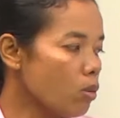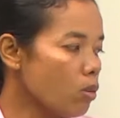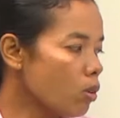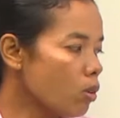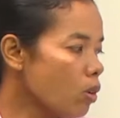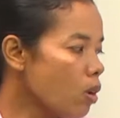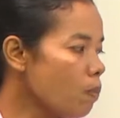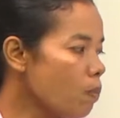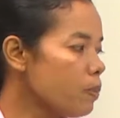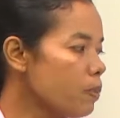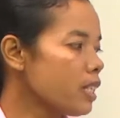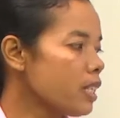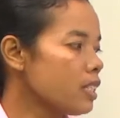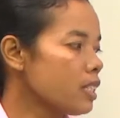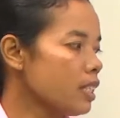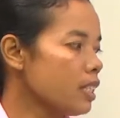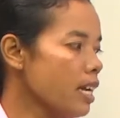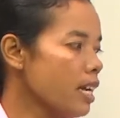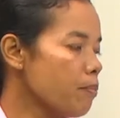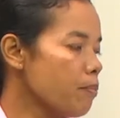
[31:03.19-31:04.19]
lốp trên
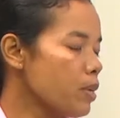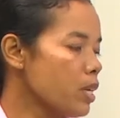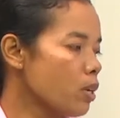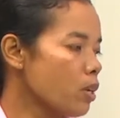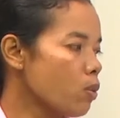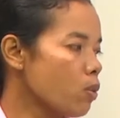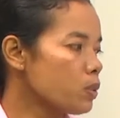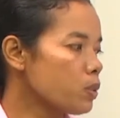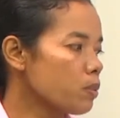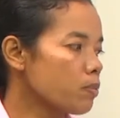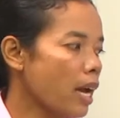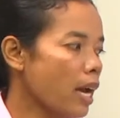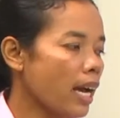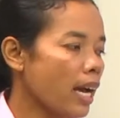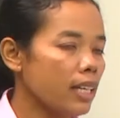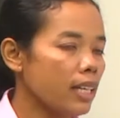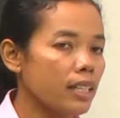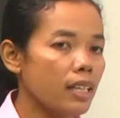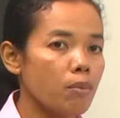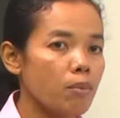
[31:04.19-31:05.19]
chân em miền ruột mà
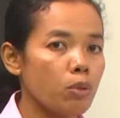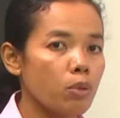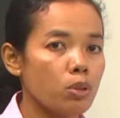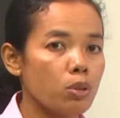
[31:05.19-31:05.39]
kia